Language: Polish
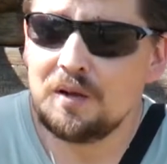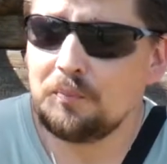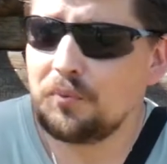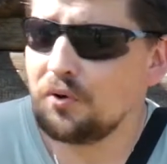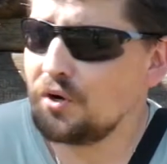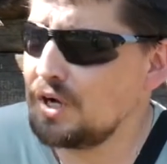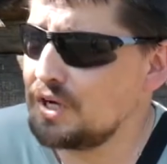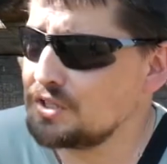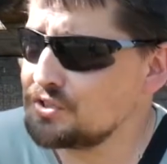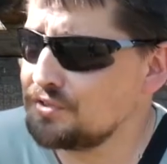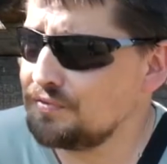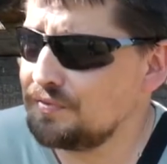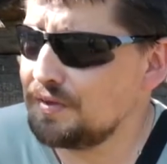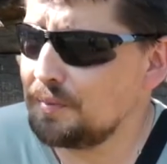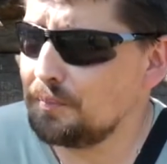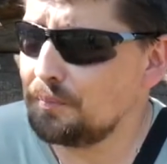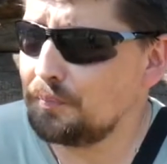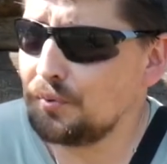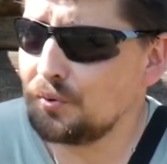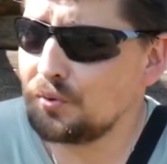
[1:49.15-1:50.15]
Pokażę
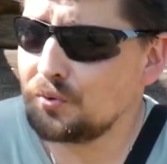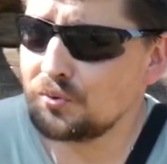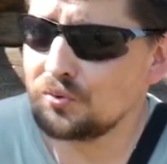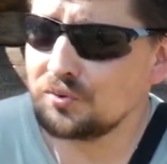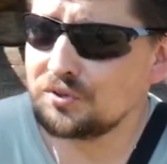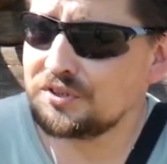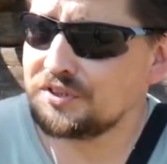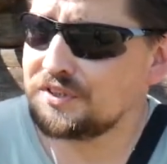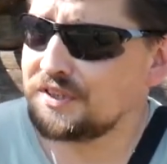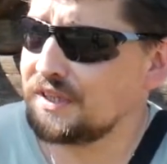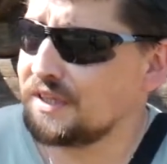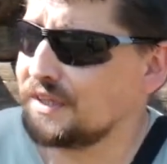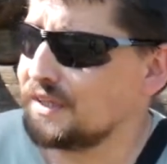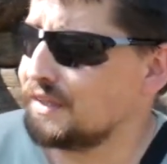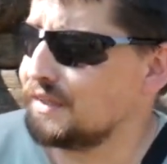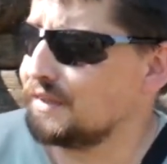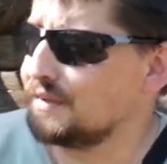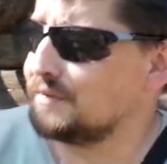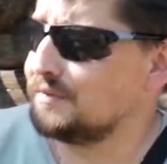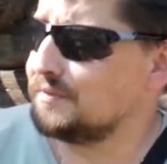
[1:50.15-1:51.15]
Wam
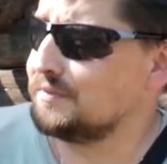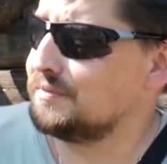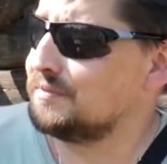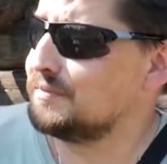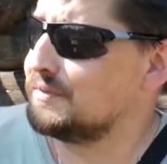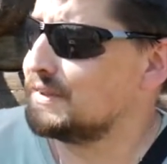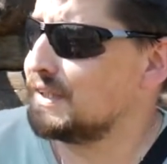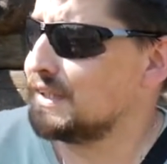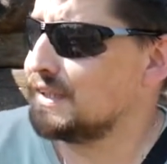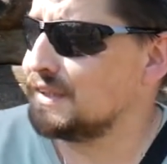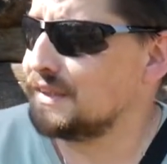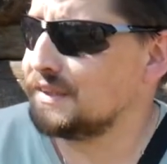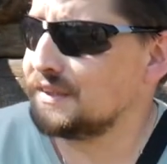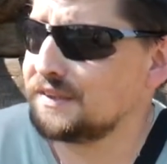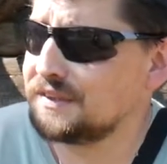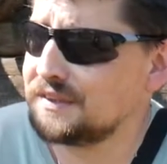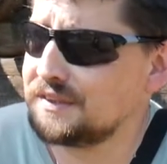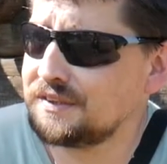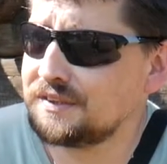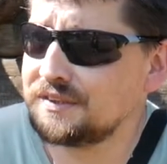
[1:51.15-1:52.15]
pokrótce te
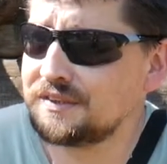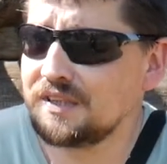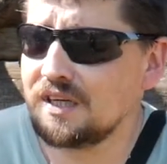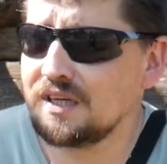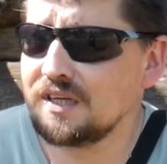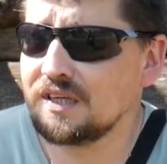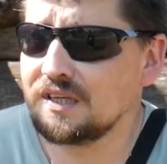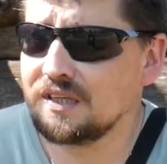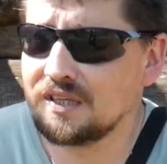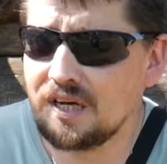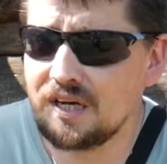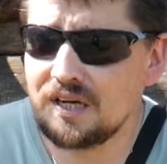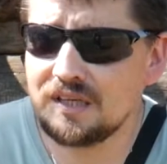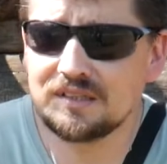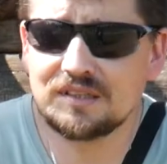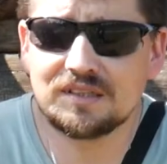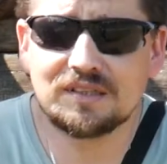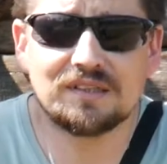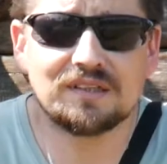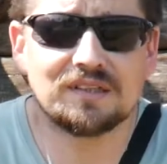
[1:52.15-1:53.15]
stare
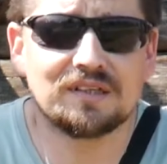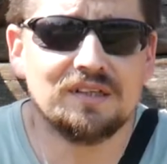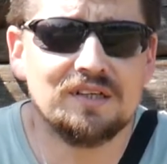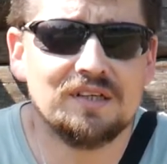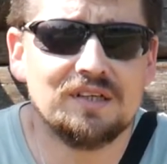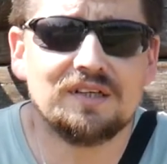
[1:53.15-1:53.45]
chaty,